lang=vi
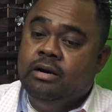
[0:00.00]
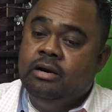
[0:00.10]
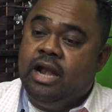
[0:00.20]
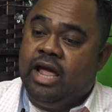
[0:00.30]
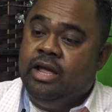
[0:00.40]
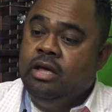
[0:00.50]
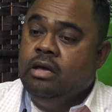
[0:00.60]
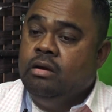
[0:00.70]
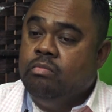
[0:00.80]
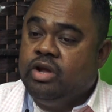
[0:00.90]
người này
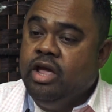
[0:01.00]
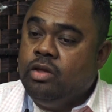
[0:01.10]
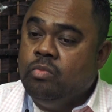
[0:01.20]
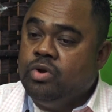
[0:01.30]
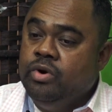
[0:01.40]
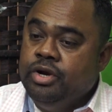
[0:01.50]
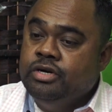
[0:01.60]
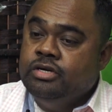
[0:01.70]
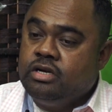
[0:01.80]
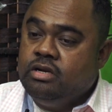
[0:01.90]
khi chúng tôi
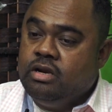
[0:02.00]
được